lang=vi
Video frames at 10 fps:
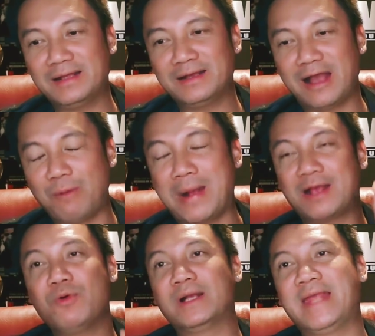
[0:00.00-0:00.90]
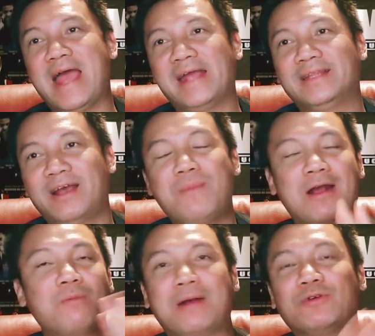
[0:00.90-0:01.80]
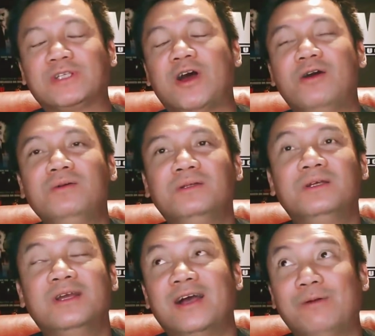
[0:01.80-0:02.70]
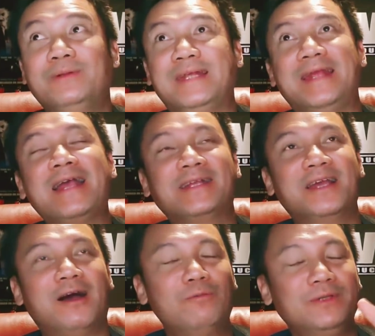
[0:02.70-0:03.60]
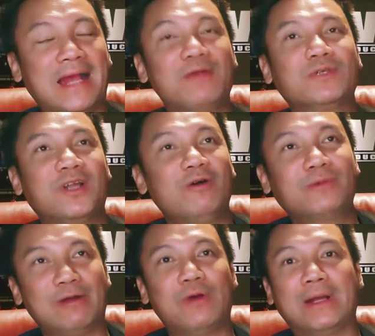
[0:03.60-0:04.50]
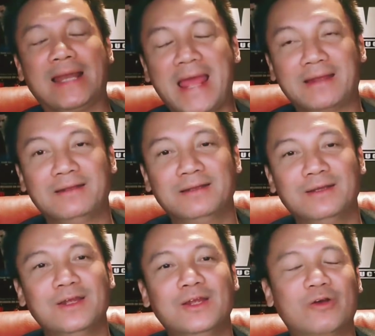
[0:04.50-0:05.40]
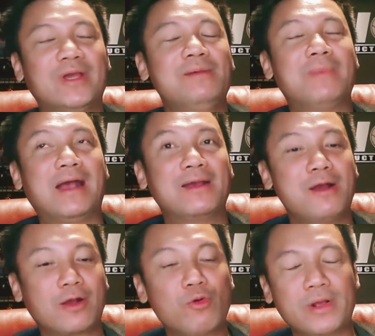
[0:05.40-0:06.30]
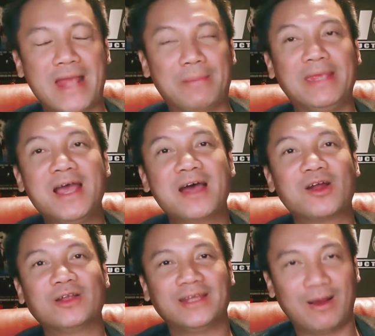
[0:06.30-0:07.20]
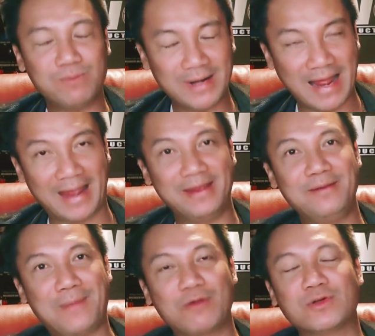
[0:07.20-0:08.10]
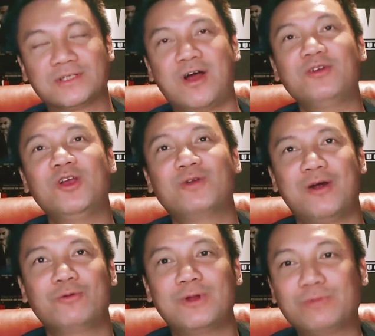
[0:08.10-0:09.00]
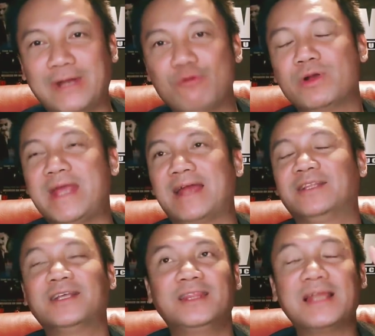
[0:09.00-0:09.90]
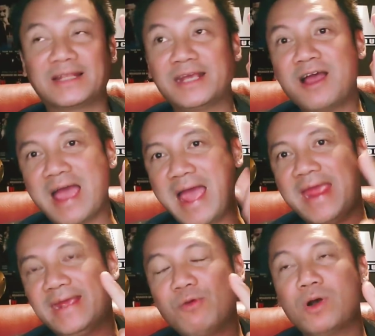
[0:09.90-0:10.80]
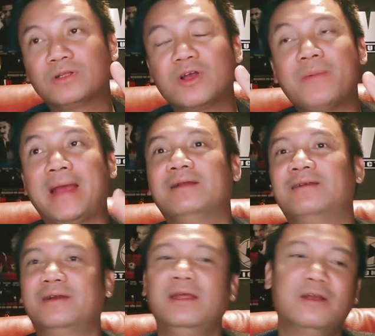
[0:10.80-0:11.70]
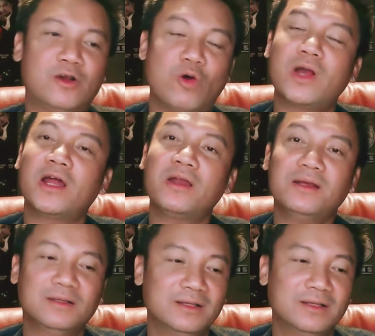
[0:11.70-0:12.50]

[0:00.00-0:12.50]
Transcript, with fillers: ổng mặc cái quần dài thì ổng mà không mặc quần xà lõn ổng gì dắt ổng giặt cái quần xà lõn treo ngoài hành lang rồi khi mà cái, cái quần dài bị dơ rồi thì ổng lại mặc cái quần sò lỏng vô rồi ông treo quần dài tức là chỉ có hai cái quần thôi các bạn khổ cái đó đó